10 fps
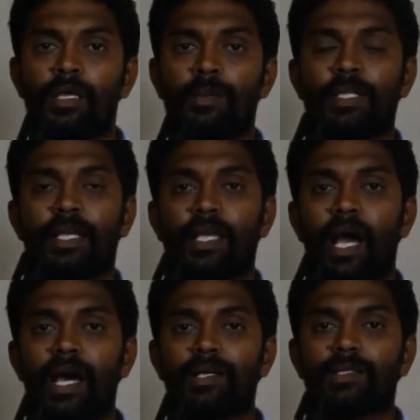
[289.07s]
இப்போ நீங்கள்
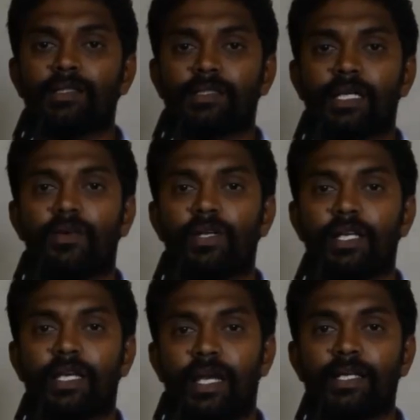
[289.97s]
யாருக்கு இந்த
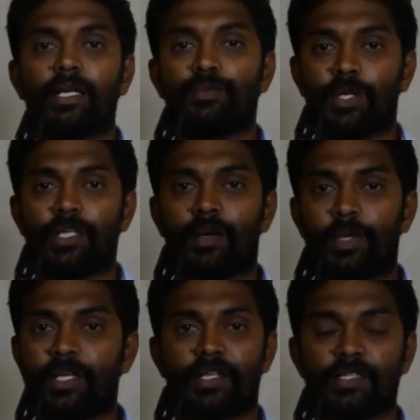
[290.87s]
தகவல்களை கேட்டு அனுப்புறது
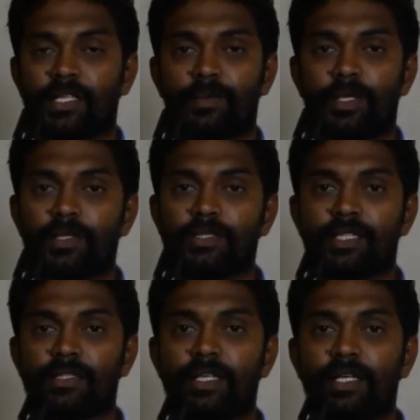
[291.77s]
அப்படின்றதுல சில பேருக்கு
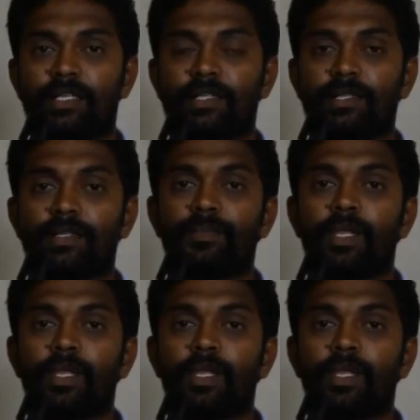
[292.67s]
சந்தேகங்கள் இருக்குது